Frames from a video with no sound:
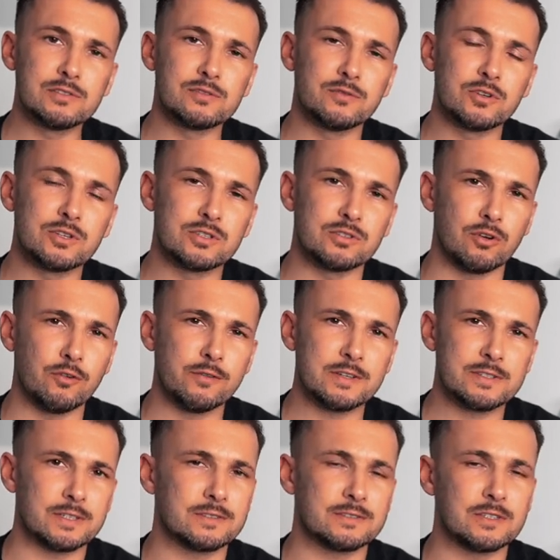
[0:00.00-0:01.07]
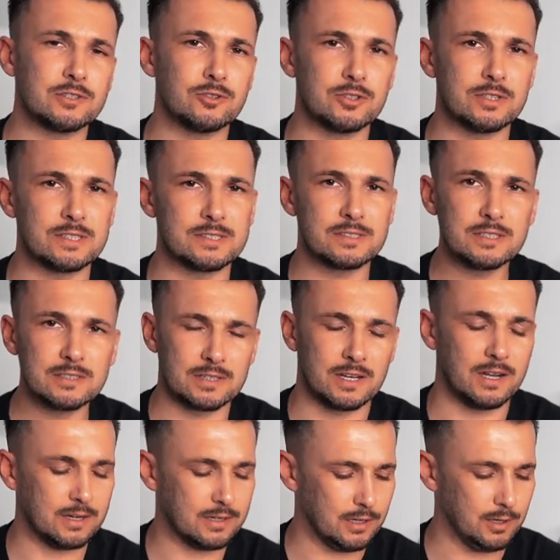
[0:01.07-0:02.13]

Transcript: So würde ich ein Oversize-T-Shirt jetzt nicht tragen.